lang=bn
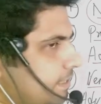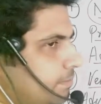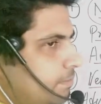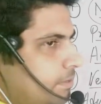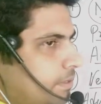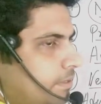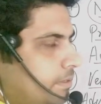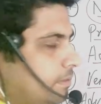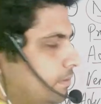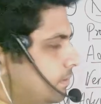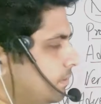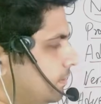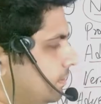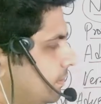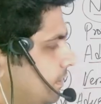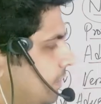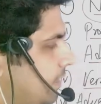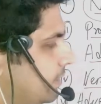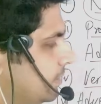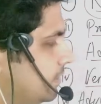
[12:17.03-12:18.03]
সিমরন
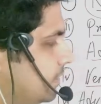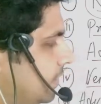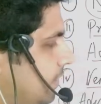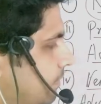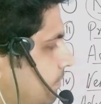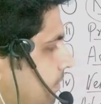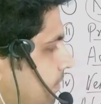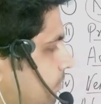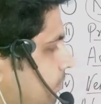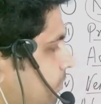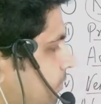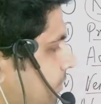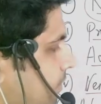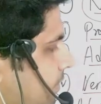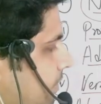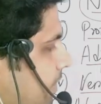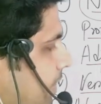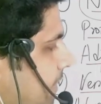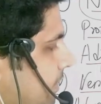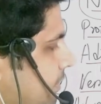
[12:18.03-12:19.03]
আমি কি পাবো
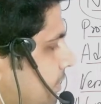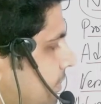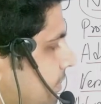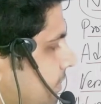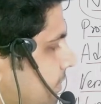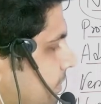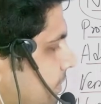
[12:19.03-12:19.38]
রাজ